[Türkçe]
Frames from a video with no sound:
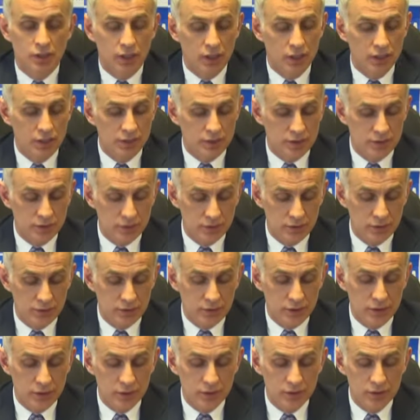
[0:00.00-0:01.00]
Alex'i
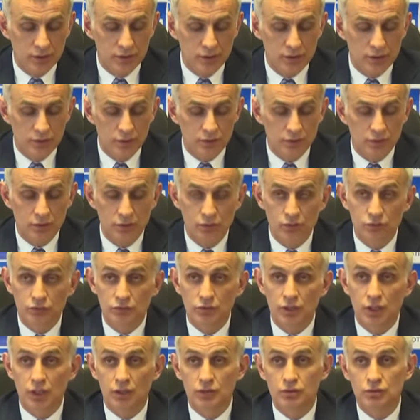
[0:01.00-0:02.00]
de
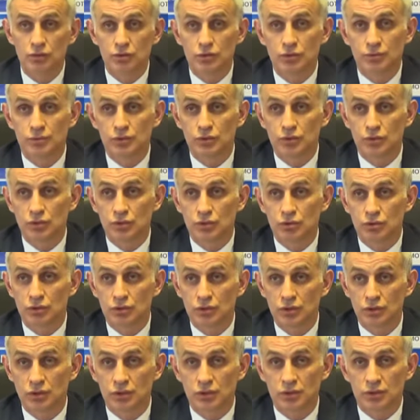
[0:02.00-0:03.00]
onun da 600 bin eurosunu
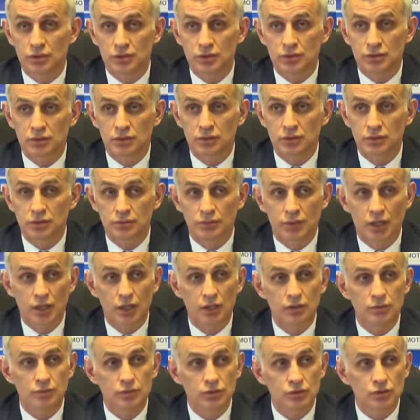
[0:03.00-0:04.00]
ödedik.
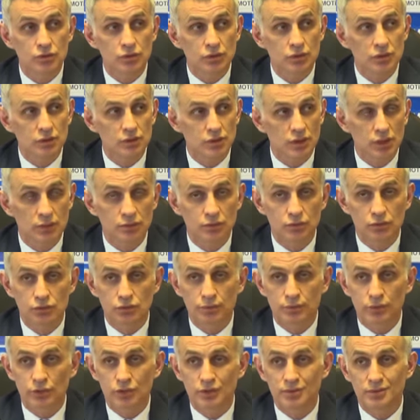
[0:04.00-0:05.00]
Malumunuzdur ki
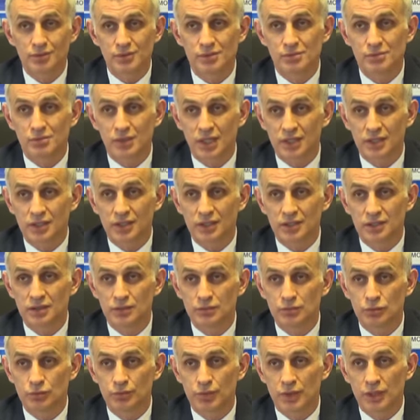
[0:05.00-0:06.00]
Trabzonspor gibi bir
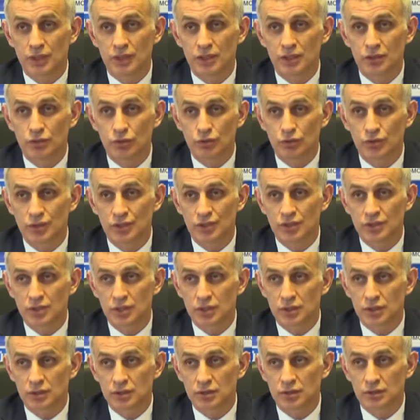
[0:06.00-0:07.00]
markanın bu paraları
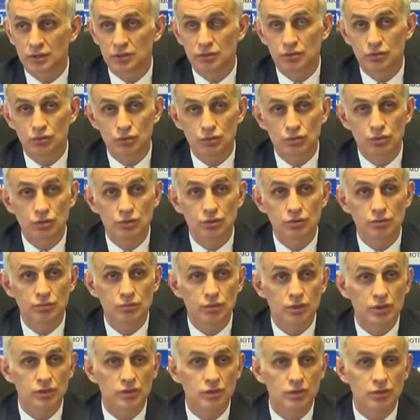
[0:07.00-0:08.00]
ödeyecek gücü,
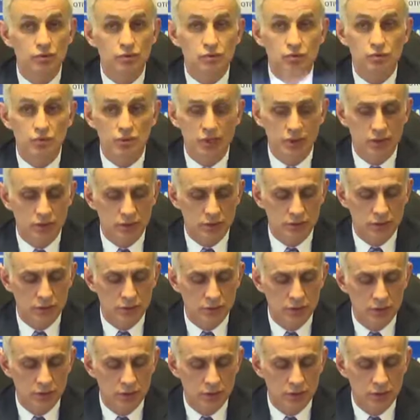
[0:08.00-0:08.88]
bulacak gücü vardır.